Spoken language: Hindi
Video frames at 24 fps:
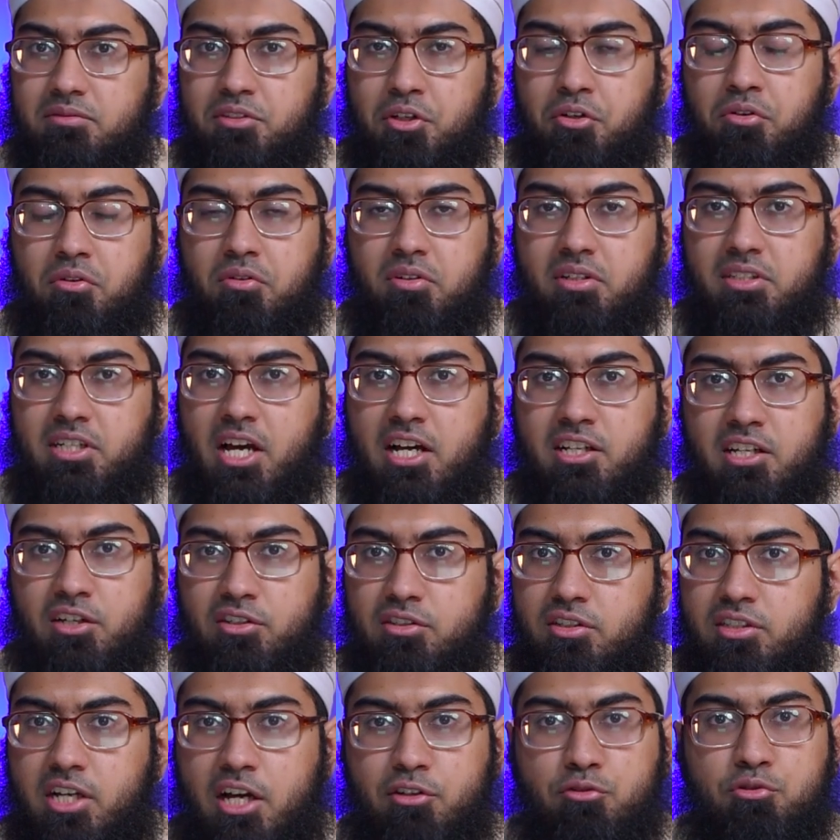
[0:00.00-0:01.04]
यू नो
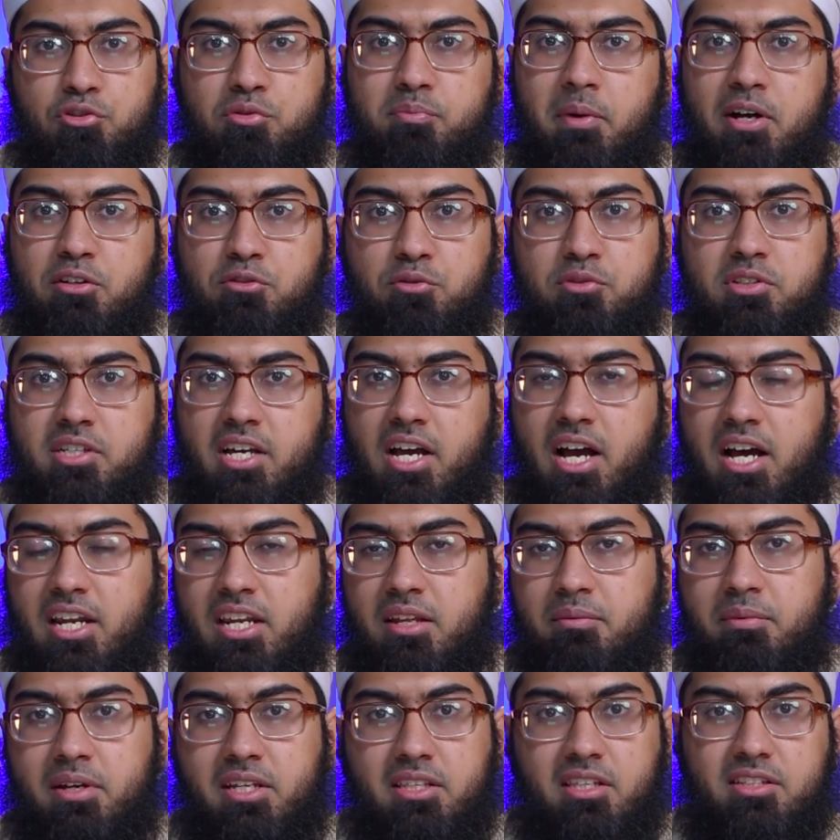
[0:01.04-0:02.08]
याजूज माजूज के
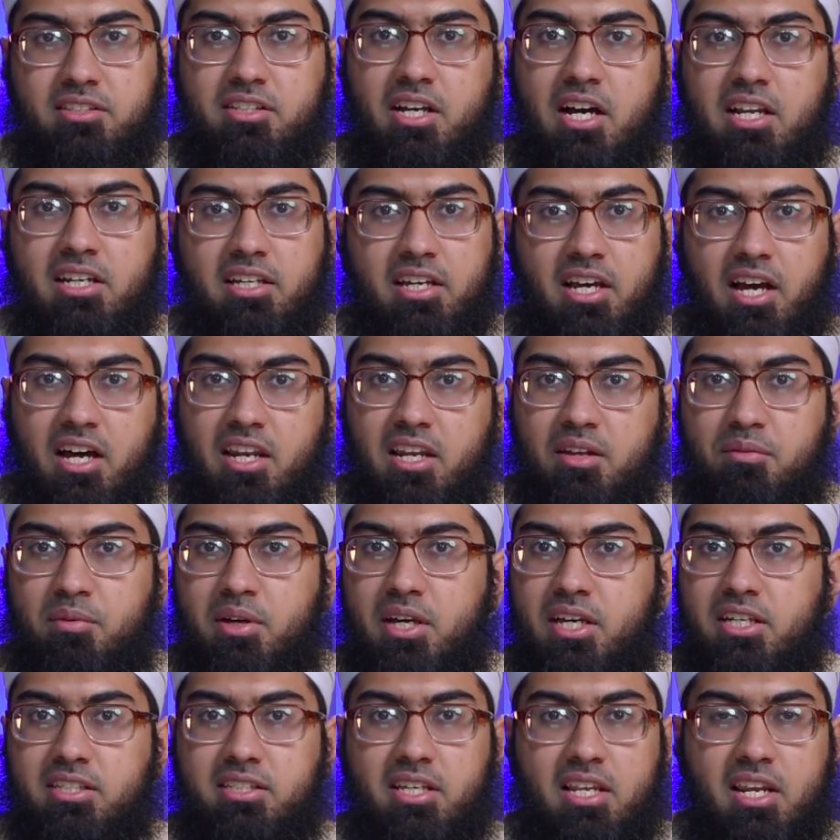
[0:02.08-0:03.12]
आने में दजाल के आने
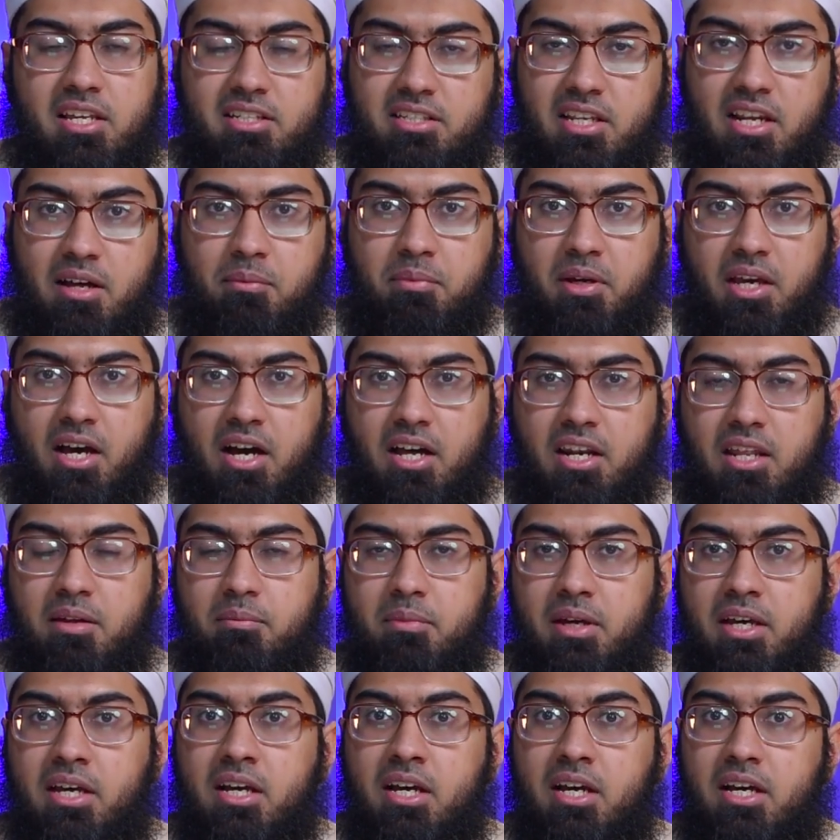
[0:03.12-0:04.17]
में ईसा के आने
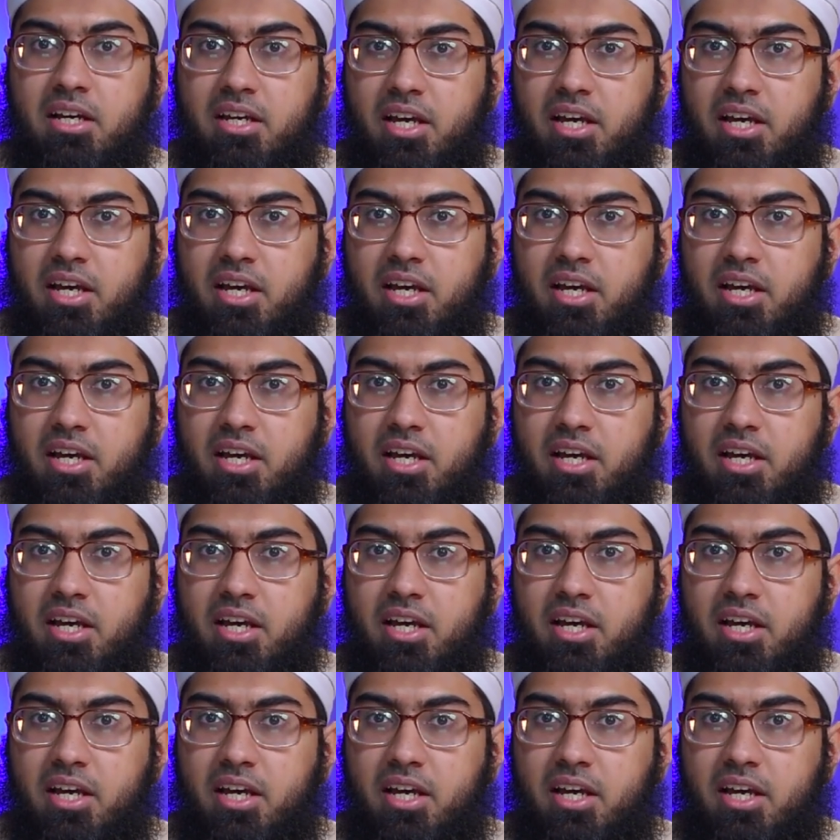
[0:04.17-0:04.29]
में